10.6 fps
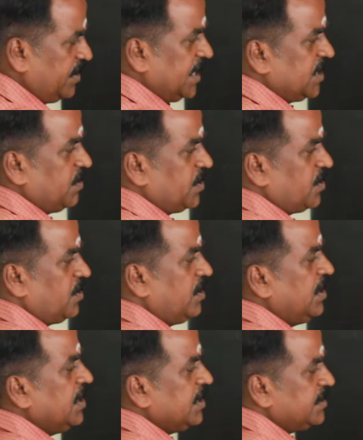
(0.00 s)
இந்த இடத்துக்கு வந்துடும்
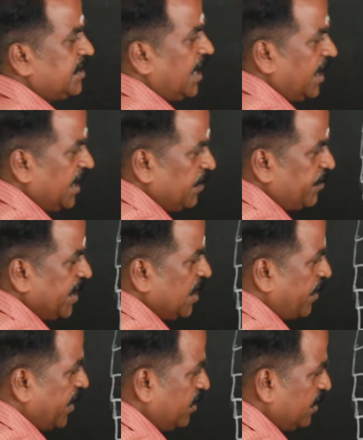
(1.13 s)
சாலையில் பெய்கிற
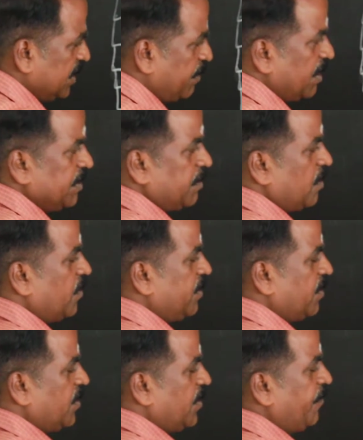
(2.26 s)
மழையும் இந்த பக்கம் இந்த பக்கம் ஓடி
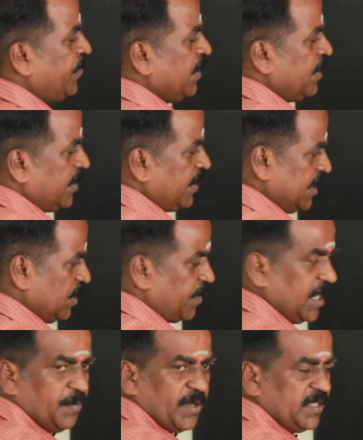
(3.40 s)
வரும் இந்த
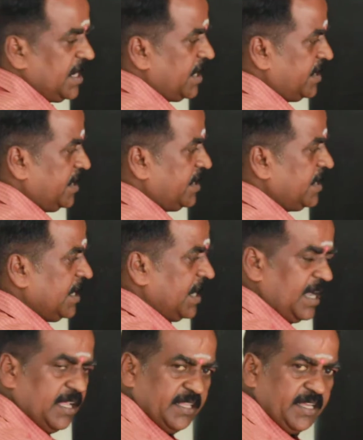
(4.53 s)
மணல் பகுதியானது
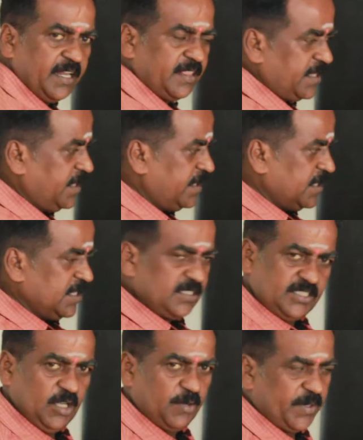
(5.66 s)
அதை எடுத்து
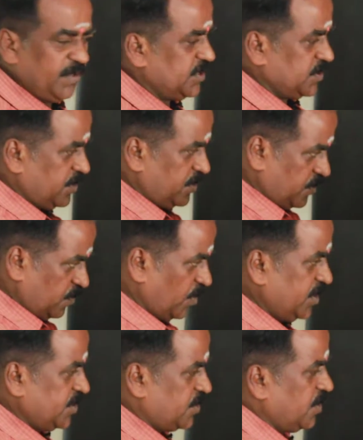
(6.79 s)
சேவ் பண்ணி வச்சுக்கும்
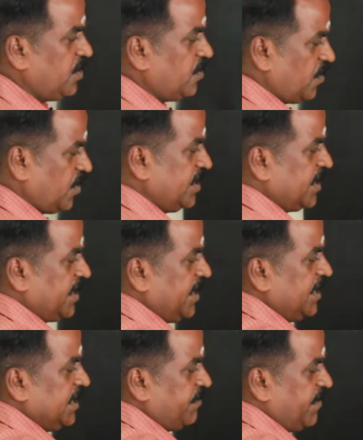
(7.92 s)
உறிஞ்சிக்கும் உறிஞ்சிக்கிட்டு
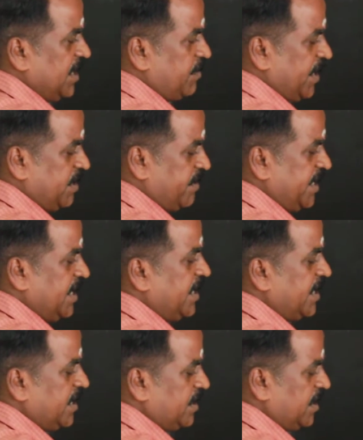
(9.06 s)
இந்த ஃபில்டர் பாயிண்ட்
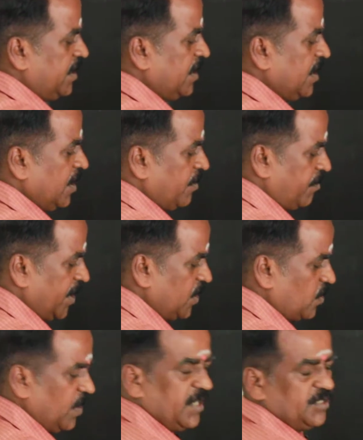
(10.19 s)
வழியாக எடுத்து
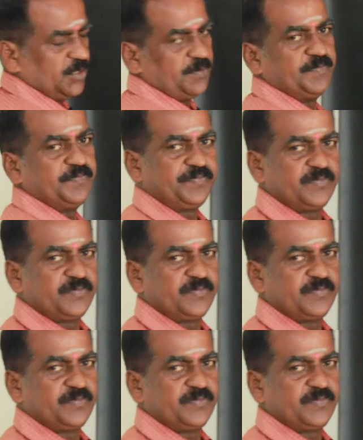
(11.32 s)
மண்ணுக்குள்ளே அனுப்பிச்சிடும்